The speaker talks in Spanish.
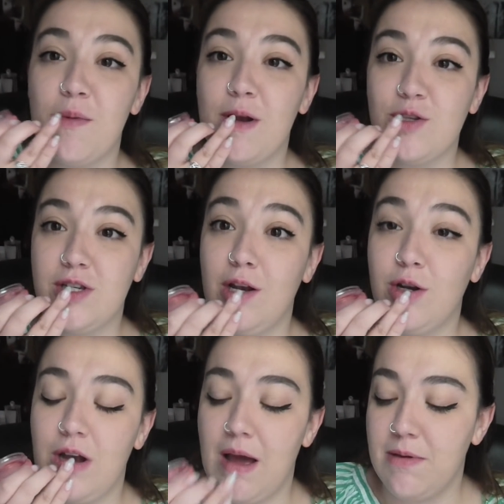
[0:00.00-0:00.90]
y me lo eché en
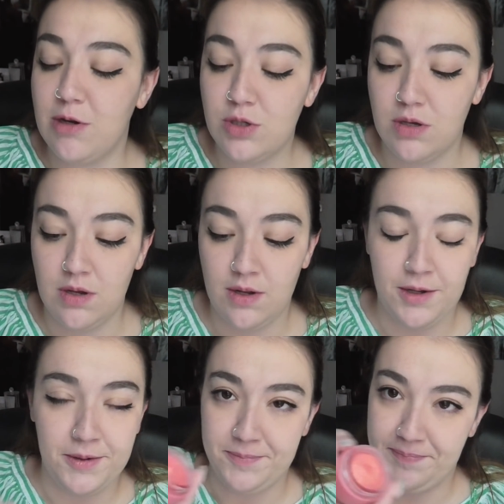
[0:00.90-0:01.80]
los labios,
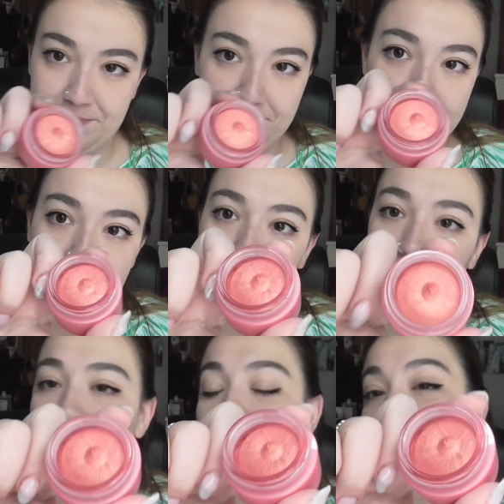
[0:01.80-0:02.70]

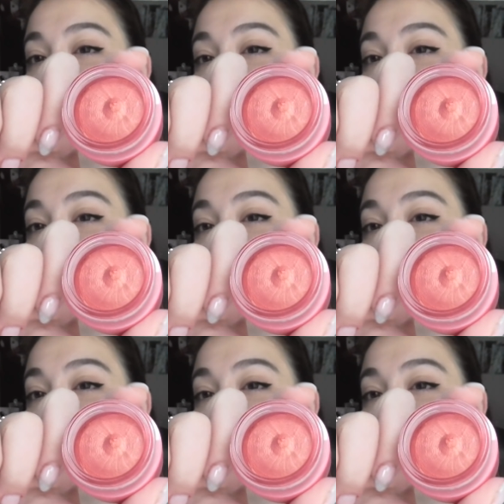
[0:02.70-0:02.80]
y la